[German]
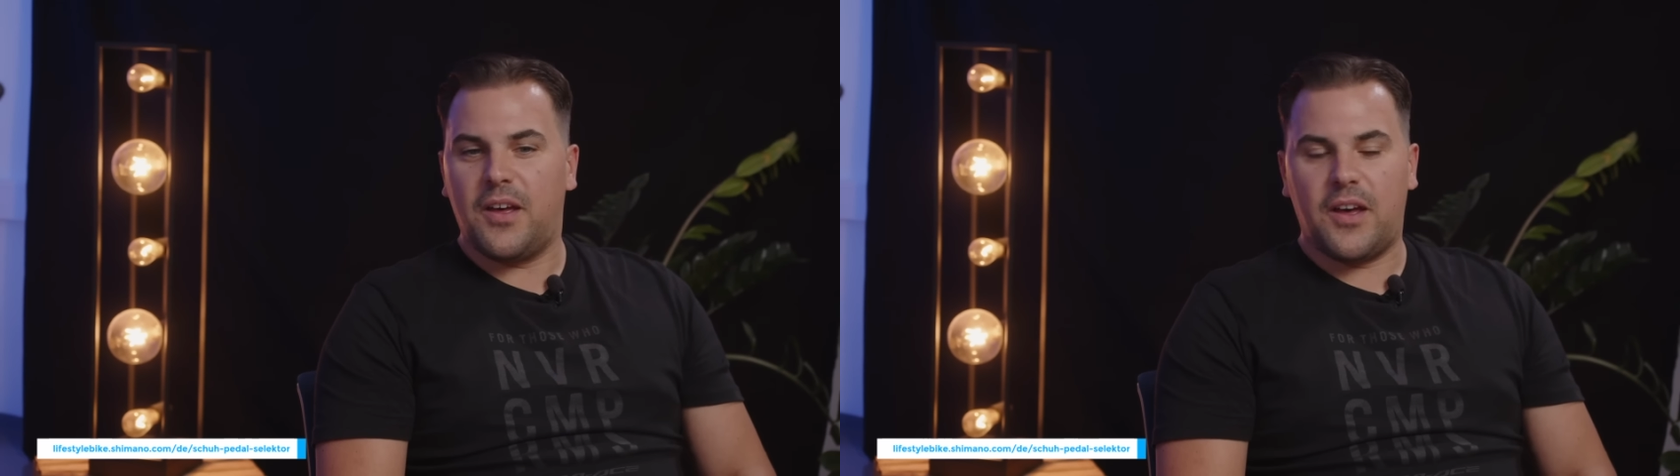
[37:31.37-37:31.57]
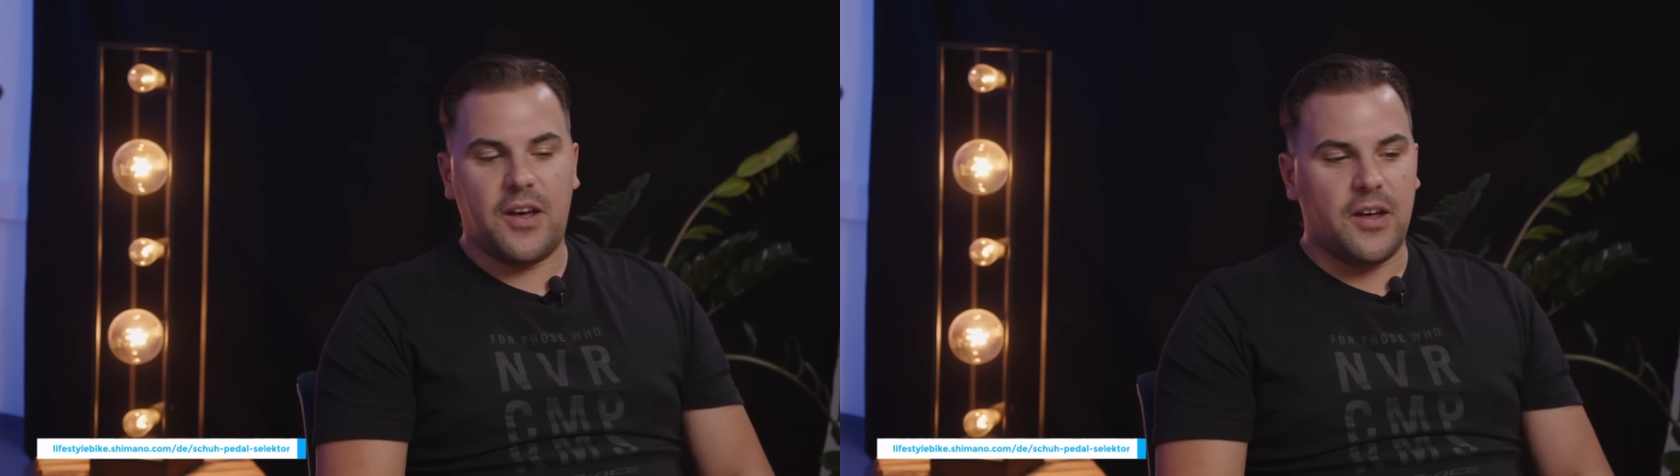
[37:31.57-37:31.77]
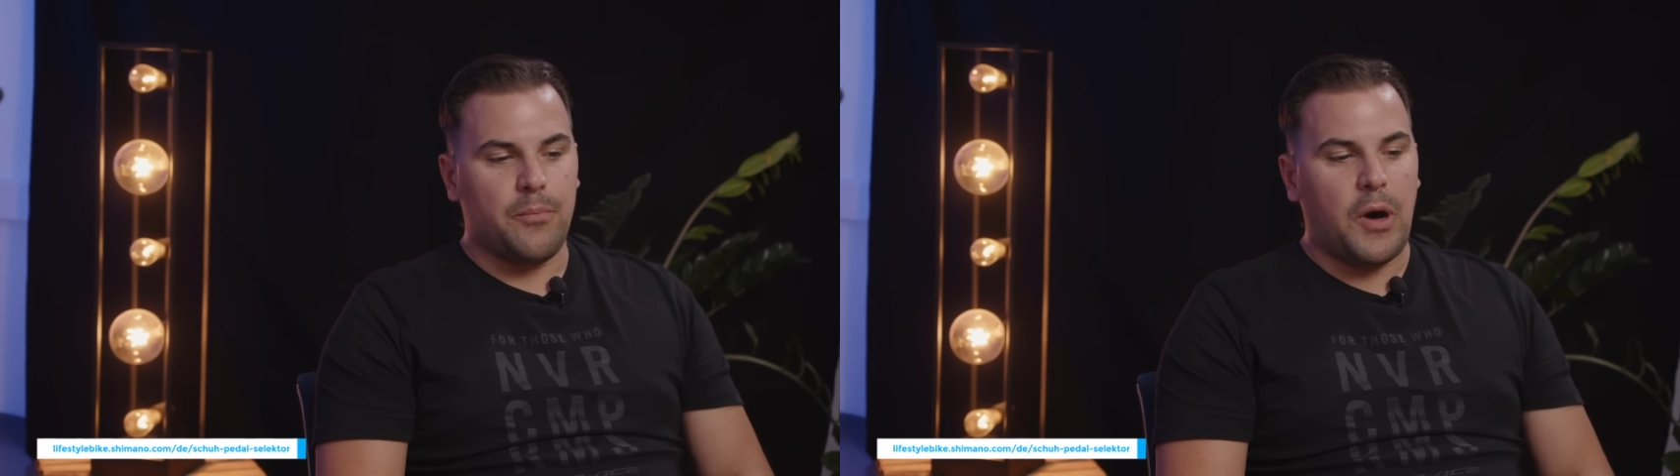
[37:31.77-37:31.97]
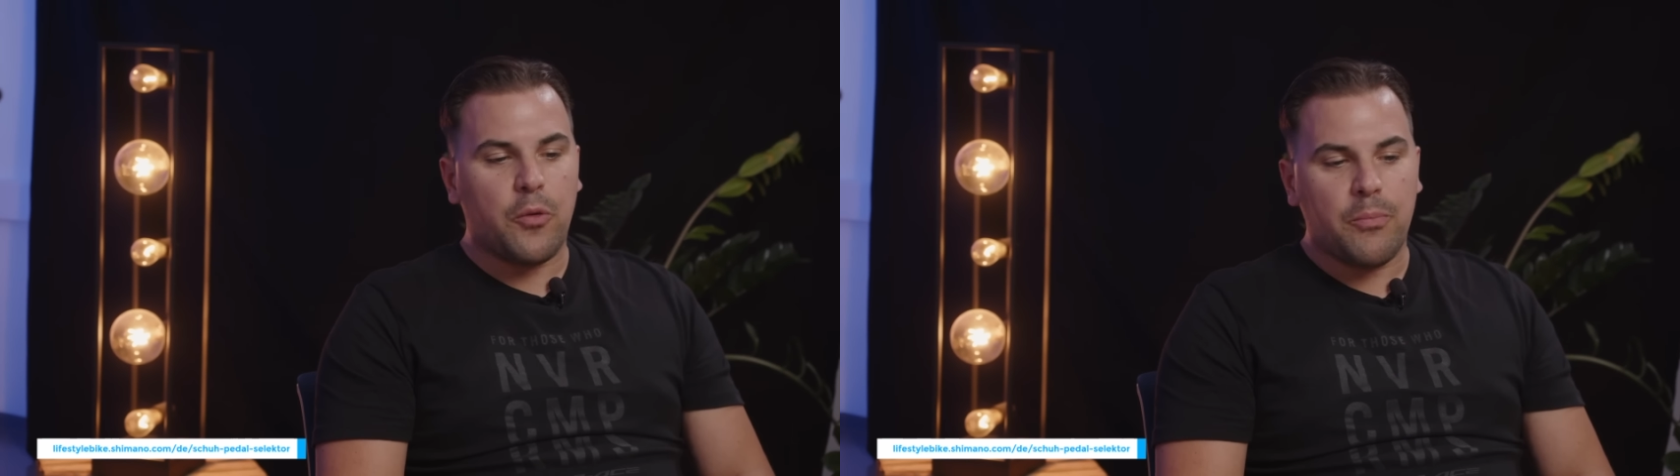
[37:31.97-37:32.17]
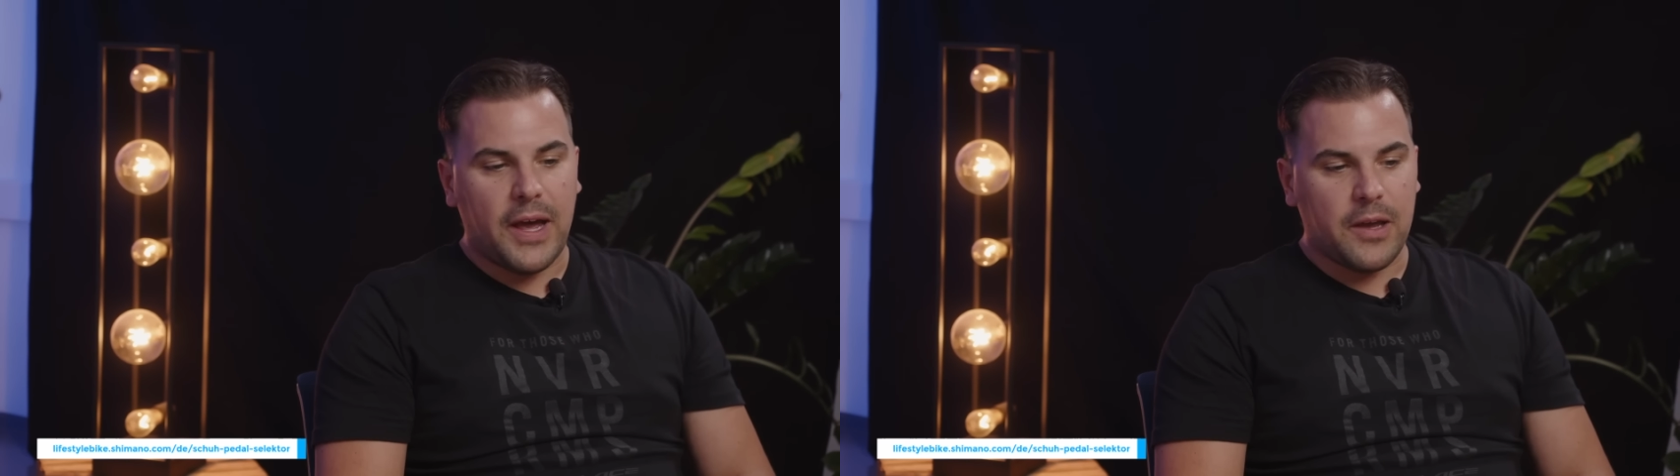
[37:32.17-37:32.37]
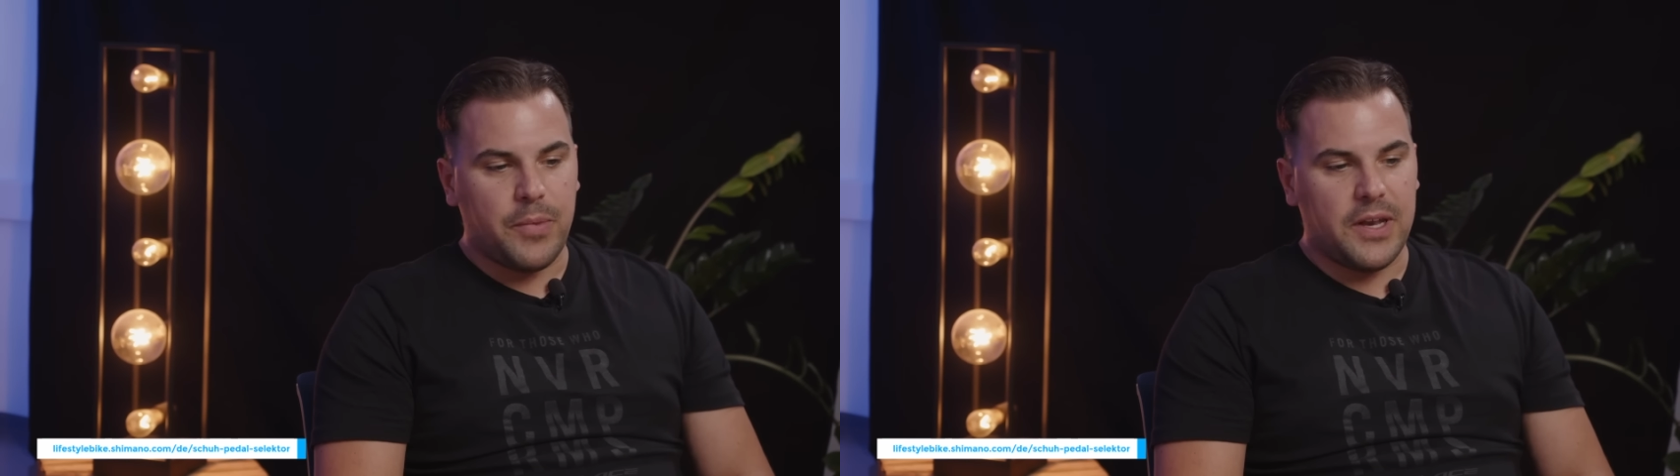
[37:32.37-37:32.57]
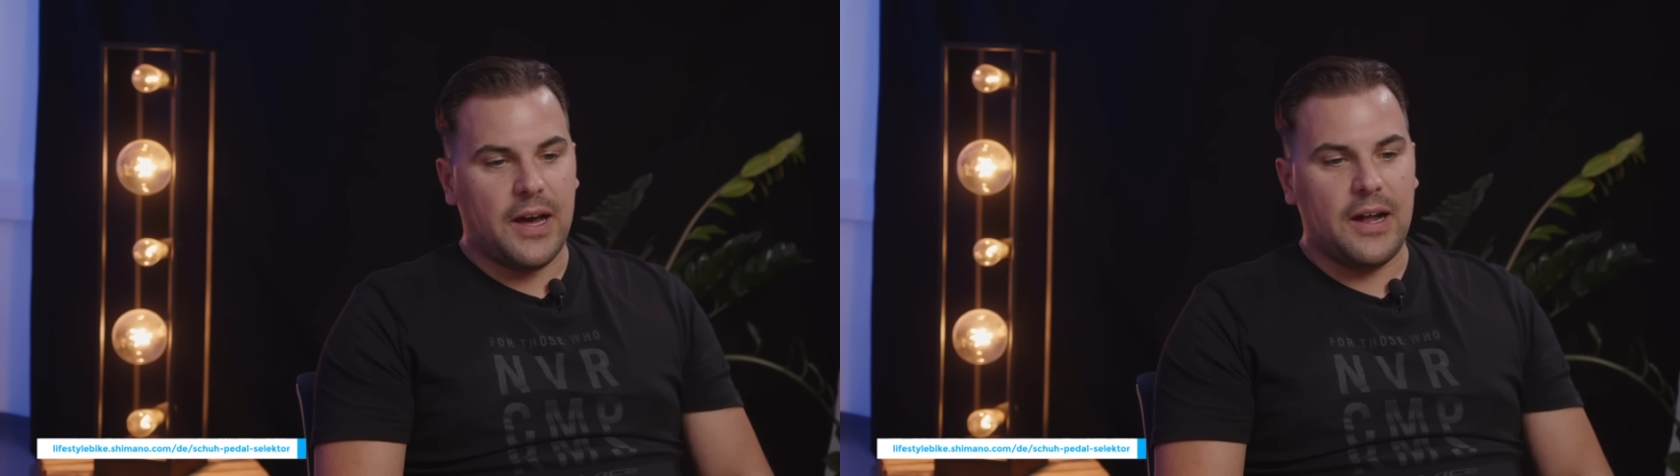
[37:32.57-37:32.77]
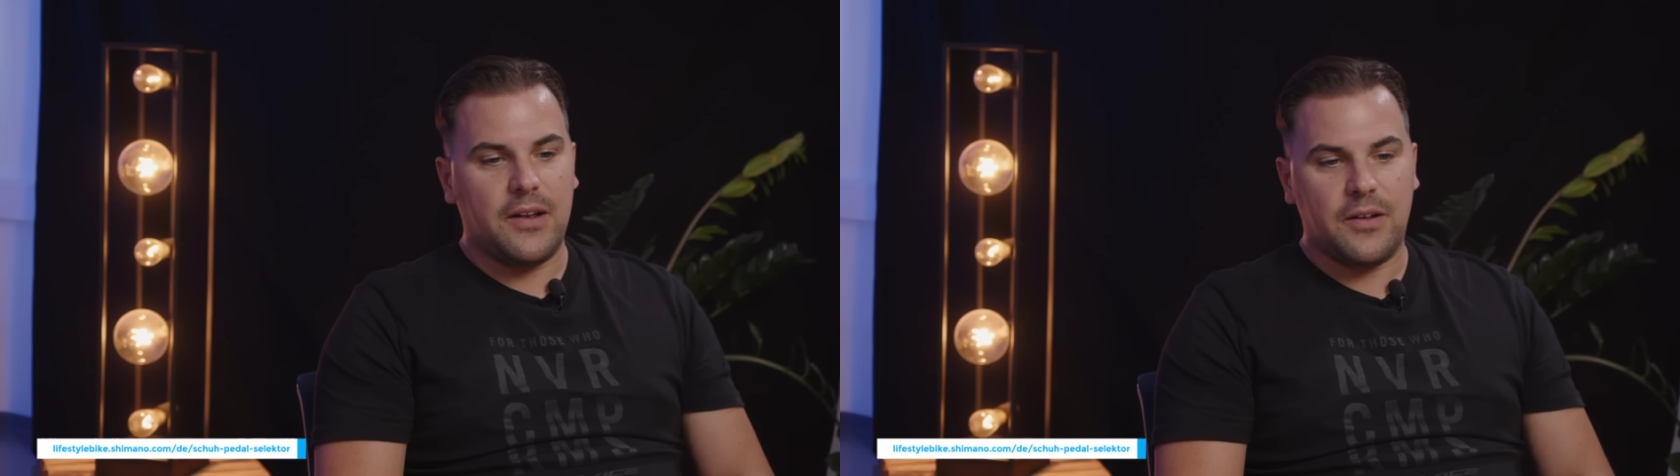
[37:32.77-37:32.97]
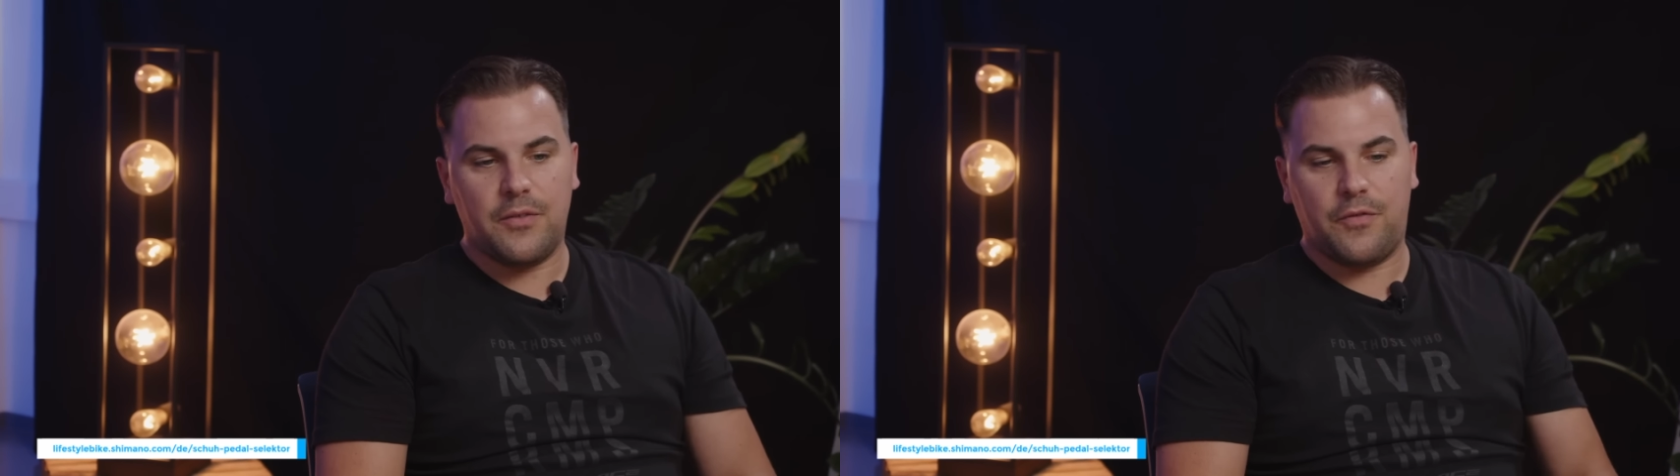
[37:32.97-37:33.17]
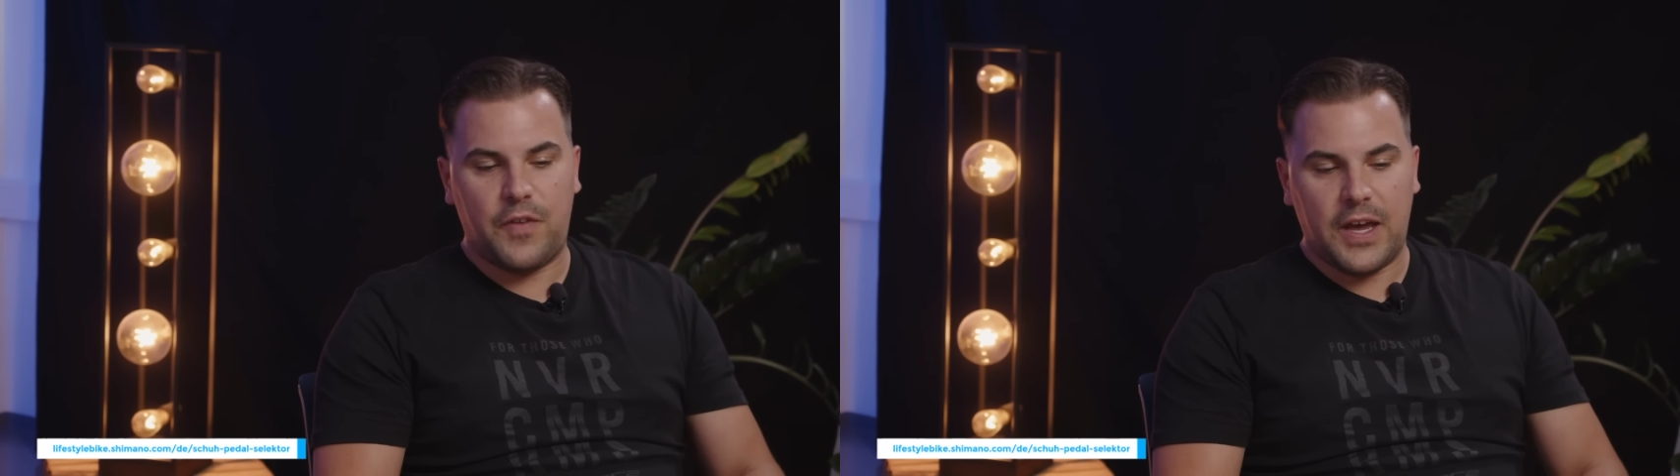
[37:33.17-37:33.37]
äh, Mountainbike-Pedal
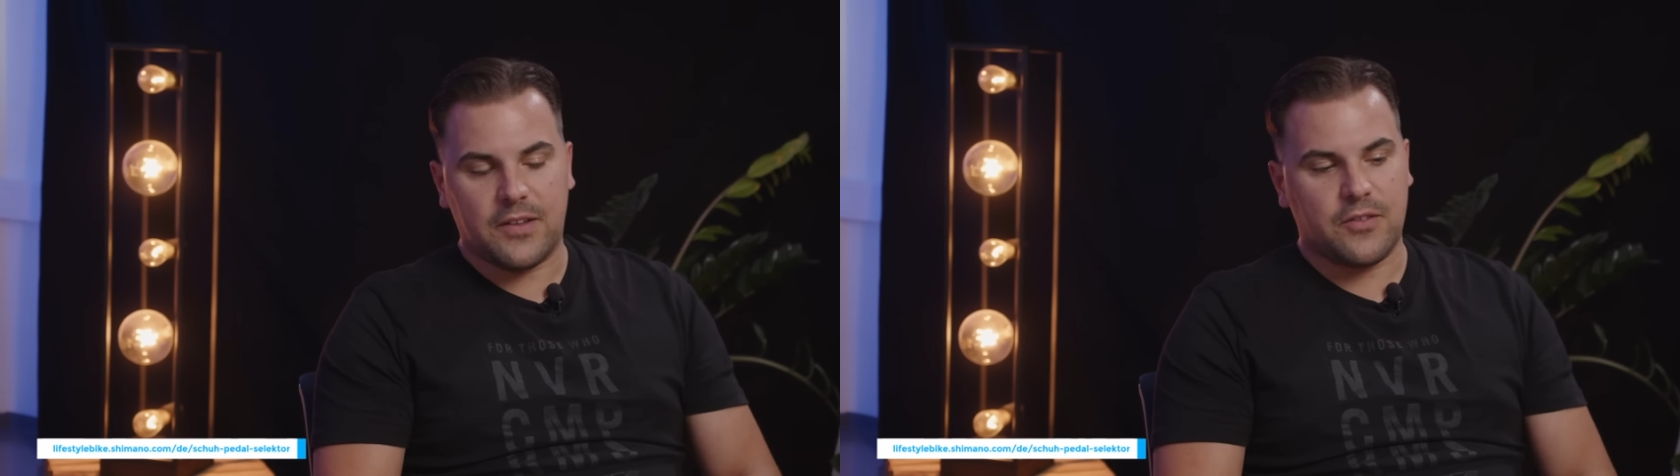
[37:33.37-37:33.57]
fährt,